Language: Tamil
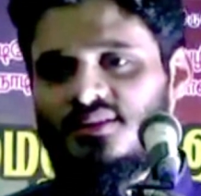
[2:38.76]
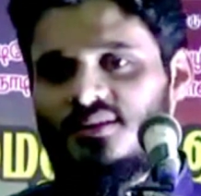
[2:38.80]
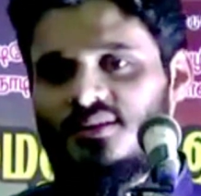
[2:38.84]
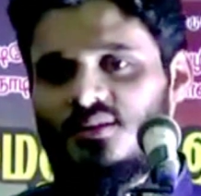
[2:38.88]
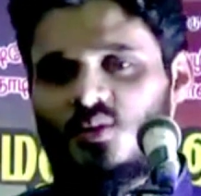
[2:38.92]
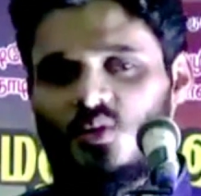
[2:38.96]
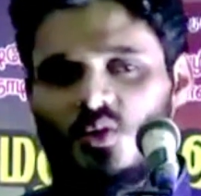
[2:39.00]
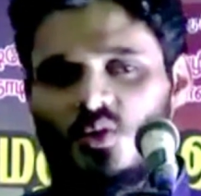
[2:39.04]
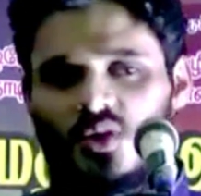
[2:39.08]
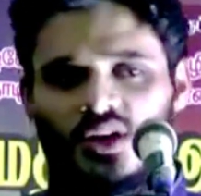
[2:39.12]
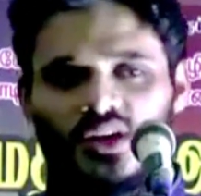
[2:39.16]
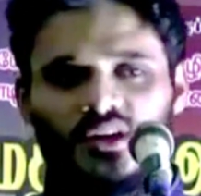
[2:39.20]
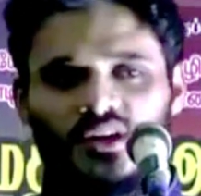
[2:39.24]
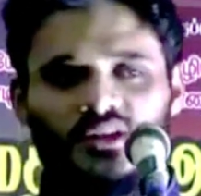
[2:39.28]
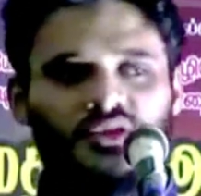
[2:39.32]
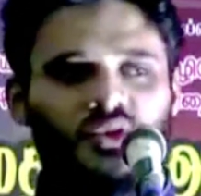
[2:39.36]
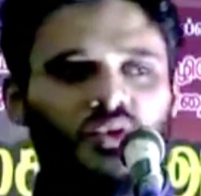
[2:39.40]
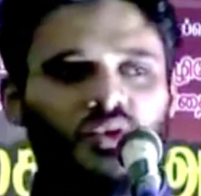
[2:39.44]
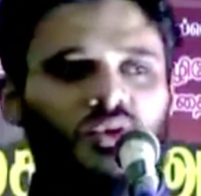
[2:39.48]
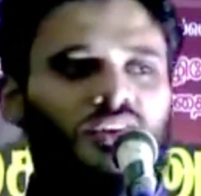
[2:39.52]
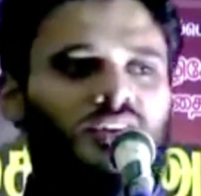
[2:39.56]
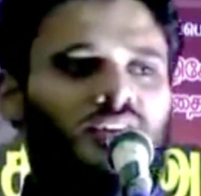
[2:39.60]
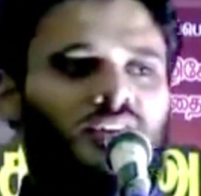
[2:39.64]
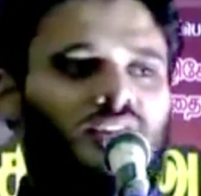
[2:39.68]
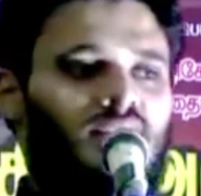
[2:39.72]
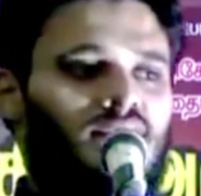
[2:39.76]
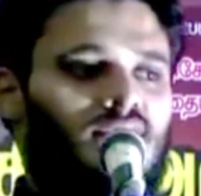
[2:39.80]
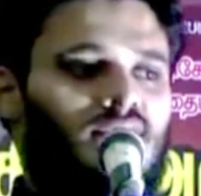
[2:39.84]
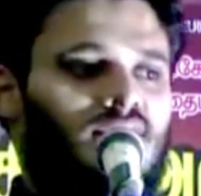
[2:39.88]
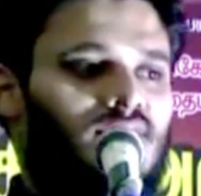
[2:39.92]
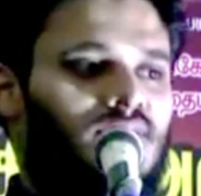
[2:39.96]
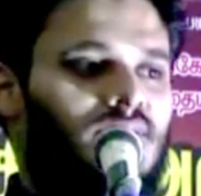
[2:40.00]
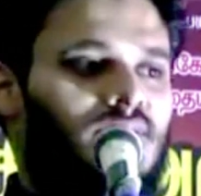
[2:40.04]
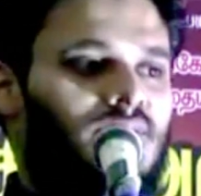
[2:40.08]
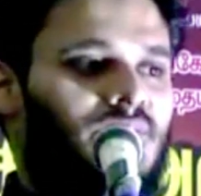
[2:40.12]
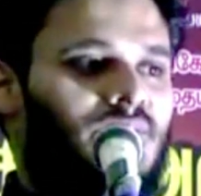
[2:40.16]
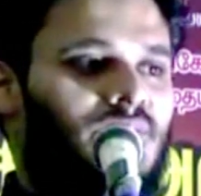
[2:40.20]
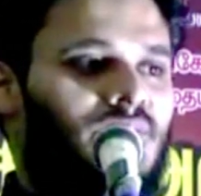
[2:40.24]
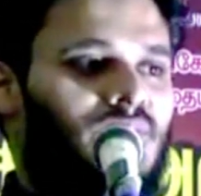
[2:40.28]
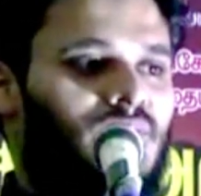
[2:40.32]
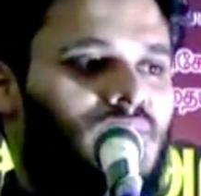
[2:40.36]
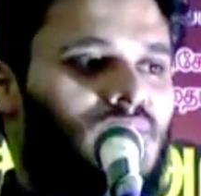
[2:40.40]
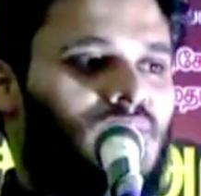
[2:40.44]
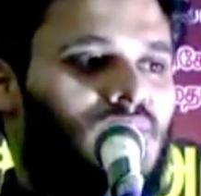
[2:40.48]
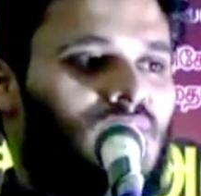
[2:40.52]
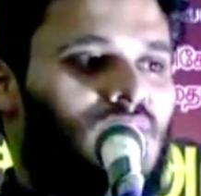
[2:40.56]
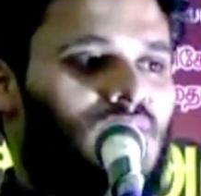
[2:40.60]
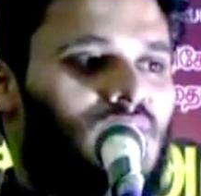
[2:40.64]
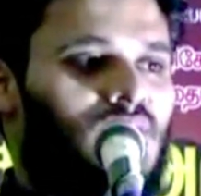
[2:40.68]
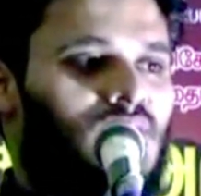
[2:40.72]
குர்ஆன் சொல்லுகிறது
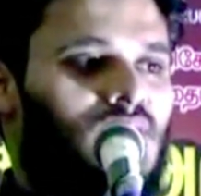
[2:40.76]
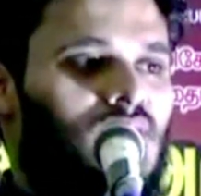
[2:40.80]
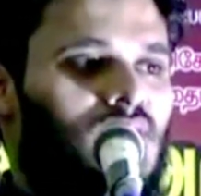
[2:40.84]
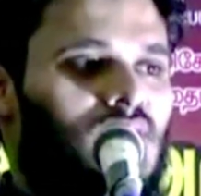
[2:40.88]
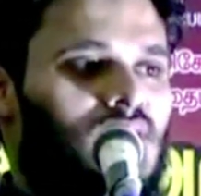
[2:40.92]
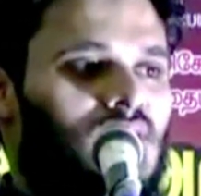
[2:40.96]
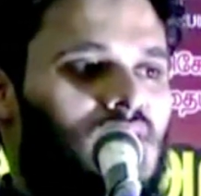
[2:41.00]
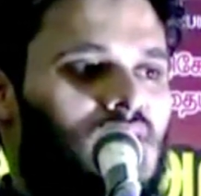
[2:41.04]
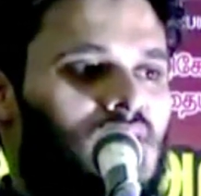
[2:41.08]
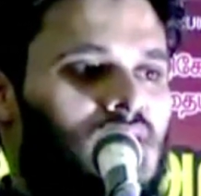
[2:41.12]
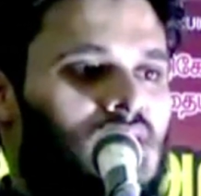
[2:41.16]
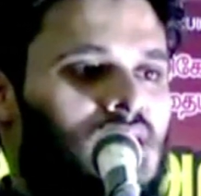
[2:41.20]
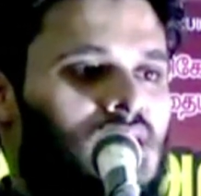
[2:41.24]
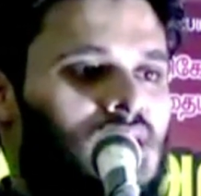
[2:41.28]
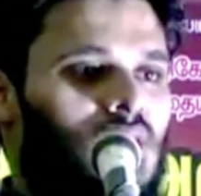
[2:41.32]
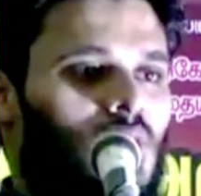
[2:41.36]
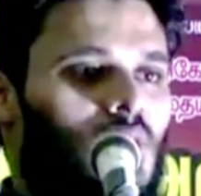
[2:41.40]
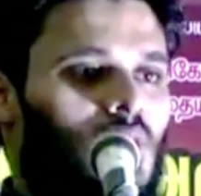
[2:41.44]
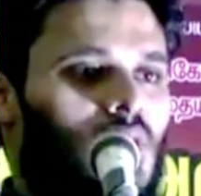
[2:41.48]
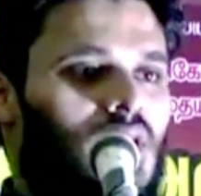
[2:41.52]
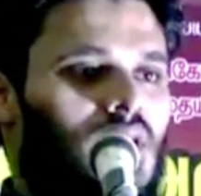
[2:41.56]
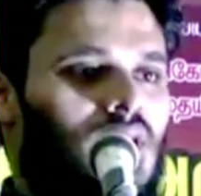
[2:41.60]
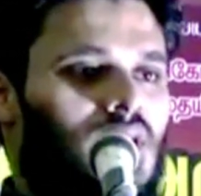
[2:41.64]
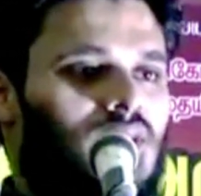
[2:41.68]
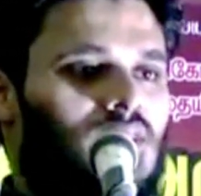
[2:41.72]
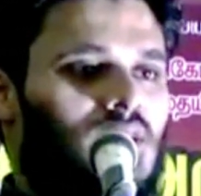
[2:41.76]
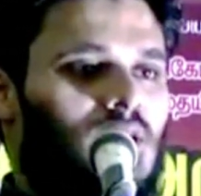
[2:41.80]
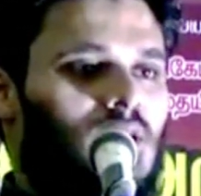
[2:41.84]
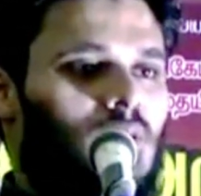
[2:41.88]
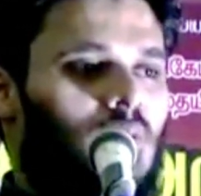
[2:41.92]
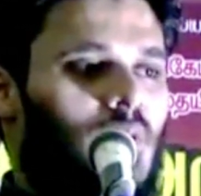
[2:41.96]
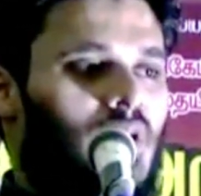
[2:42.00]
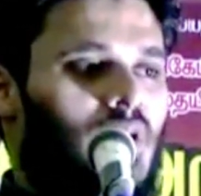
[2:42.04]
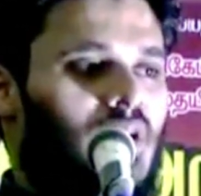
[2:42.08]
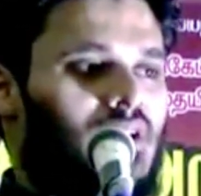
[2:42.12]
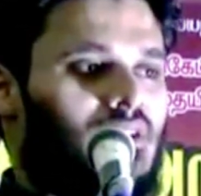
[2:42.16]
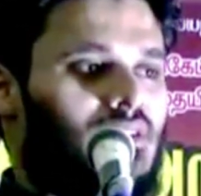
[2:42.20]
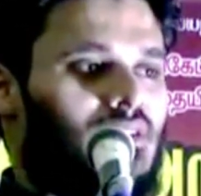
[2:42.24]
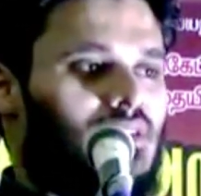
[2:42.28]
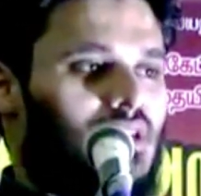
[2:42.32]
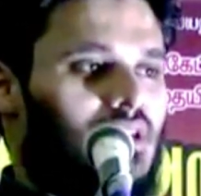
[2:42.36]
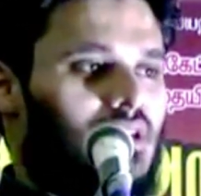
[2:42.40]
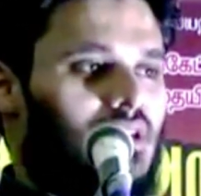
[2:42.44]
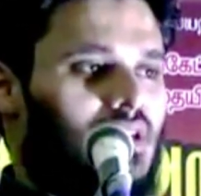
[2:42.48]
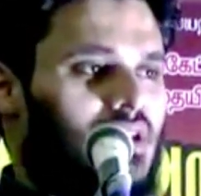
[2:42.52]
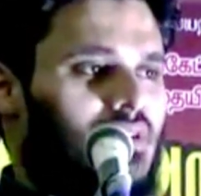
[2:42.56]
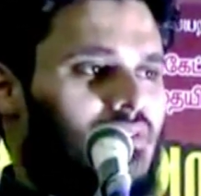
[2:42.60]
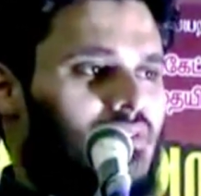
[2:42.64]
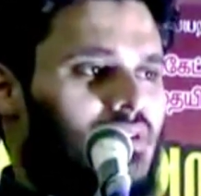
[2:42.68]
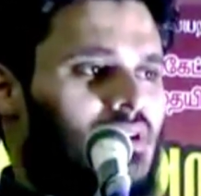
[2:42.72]
இந்த உலகத்தை படைத்த
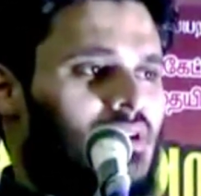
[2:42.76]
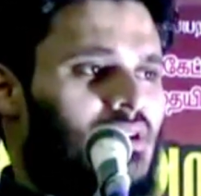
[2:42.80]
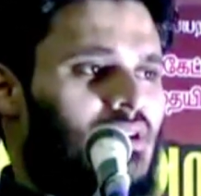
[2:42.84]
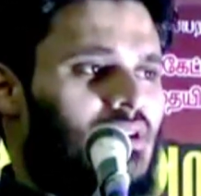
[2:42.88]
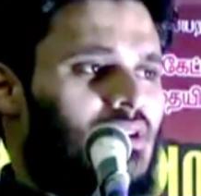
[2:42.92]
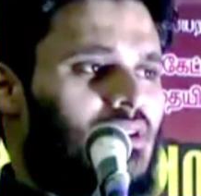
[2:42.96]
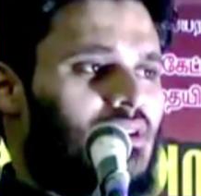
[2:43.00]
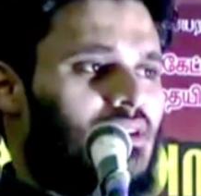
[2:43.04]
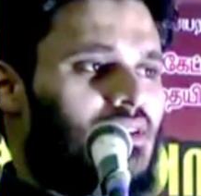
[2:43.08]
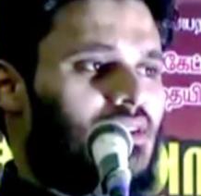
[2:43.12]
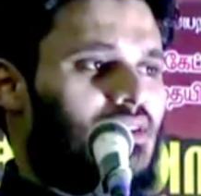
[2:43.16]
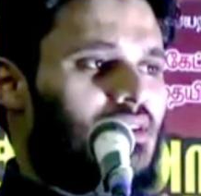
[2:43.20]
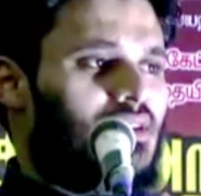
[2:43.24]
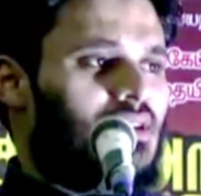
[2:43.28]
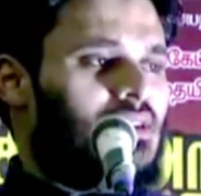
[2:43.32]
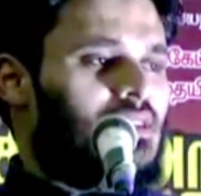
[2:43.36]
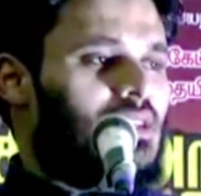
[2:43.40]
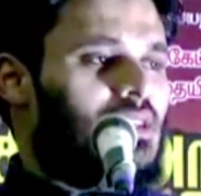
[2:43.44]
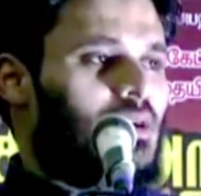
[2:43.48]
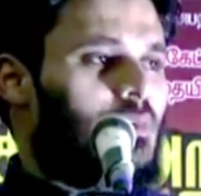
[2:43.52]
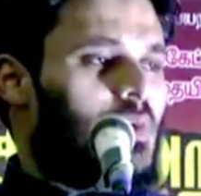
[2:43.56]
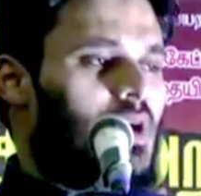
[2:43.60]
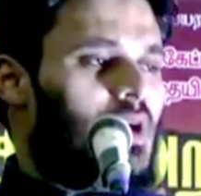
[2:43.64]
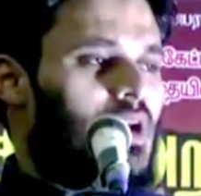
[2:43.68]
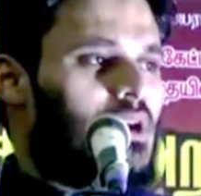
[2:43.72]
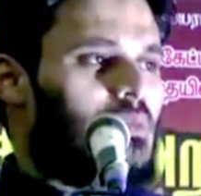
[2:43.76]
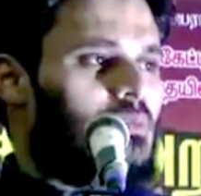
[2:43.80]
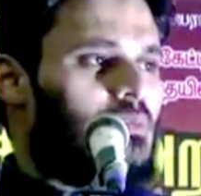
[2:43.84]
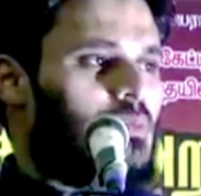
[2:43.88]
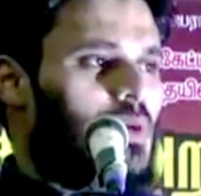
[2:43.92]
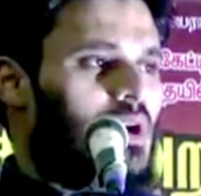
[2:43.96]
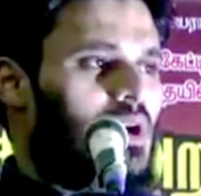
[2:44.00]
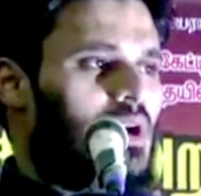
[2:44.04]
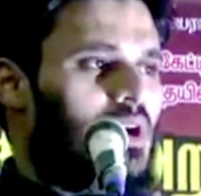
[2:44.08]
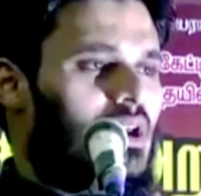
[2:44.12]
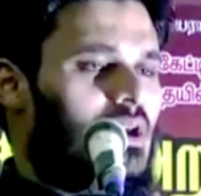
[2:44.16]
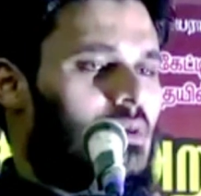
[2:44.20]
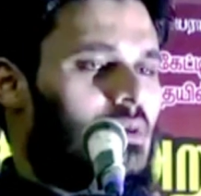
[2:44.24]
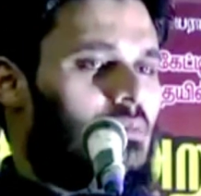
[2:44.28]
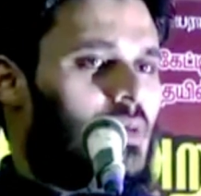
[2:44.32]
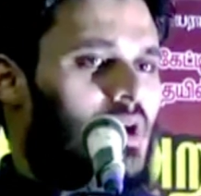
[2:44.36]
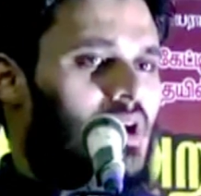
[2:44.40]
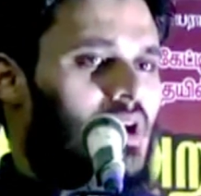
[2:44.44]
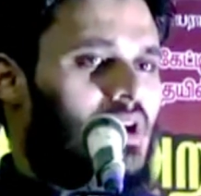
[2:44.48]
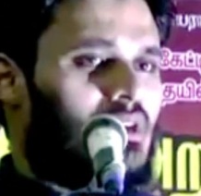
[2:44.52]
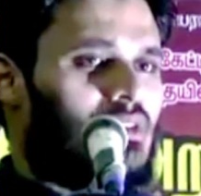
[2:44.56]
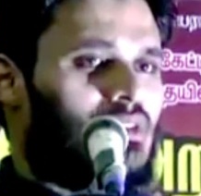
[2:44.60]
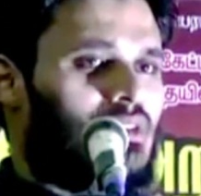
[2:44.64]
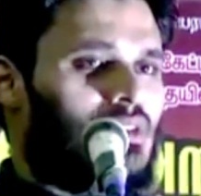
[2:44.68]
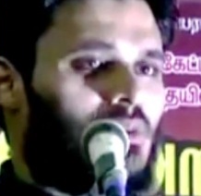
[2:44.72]
இறைவன் இந்த படைப்புகளை
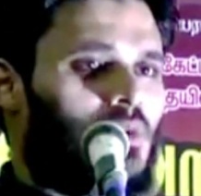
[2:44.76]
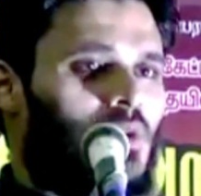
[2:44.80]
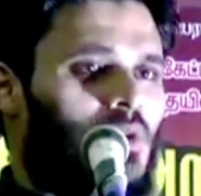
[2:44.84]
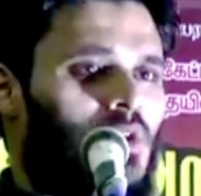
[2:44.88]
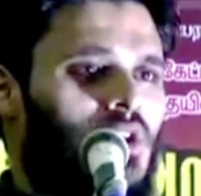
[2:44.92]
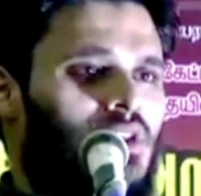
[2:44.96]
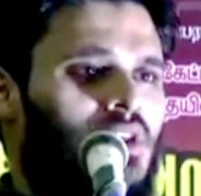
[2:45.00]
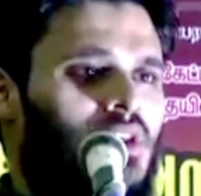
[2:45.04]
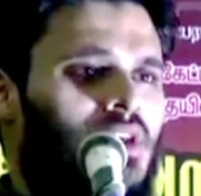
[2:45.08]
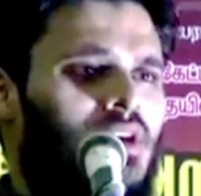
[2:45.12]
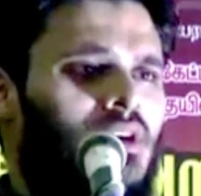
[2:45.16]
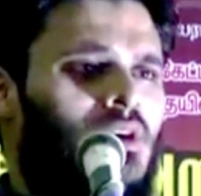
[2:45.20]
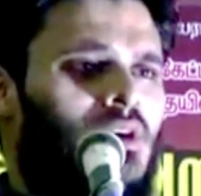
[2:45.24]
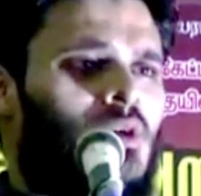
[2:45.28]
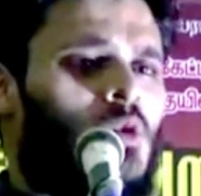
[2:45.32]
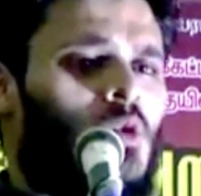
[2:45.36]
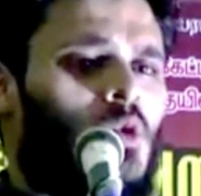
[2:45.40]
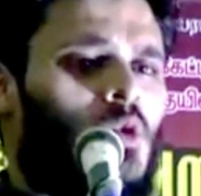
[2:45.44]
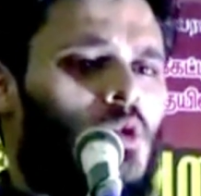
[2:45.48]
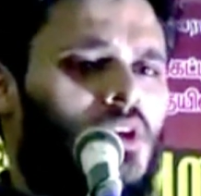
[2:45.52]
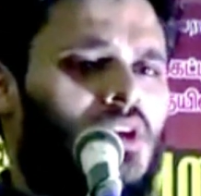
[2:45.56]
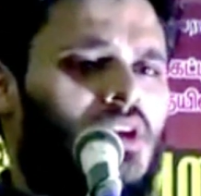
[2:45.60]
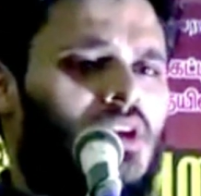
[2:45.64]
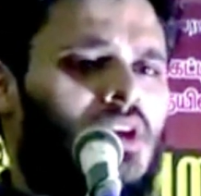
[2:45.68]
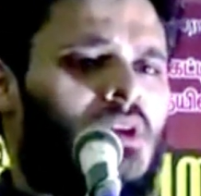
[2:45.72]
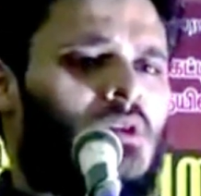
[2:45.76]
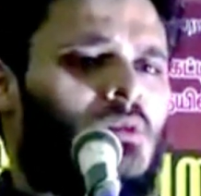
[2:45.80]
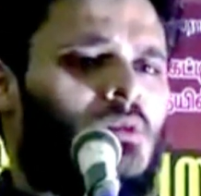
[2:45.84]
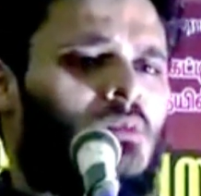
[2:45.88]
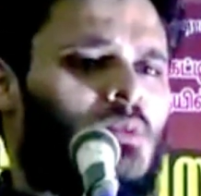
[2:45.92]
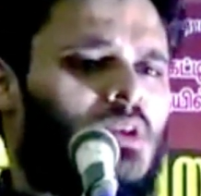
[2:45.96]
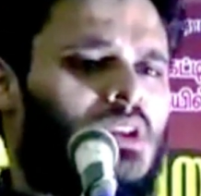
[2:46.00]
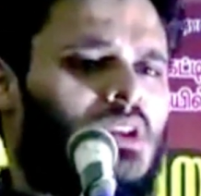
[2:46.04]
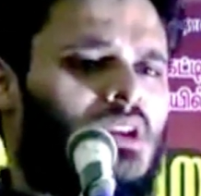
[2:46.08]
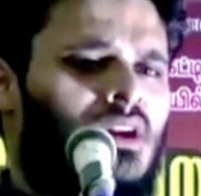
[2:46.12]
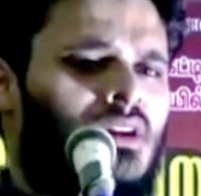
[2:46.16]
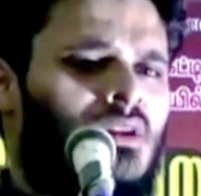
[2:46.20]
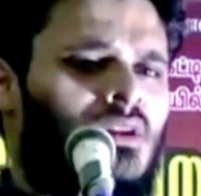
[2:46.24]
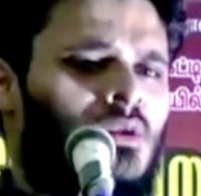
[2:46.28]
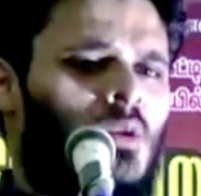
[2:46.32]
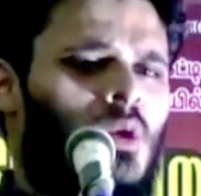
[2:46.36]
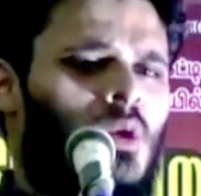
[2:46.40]
படைத்த பொழுதே கூறி அனுப்பினான்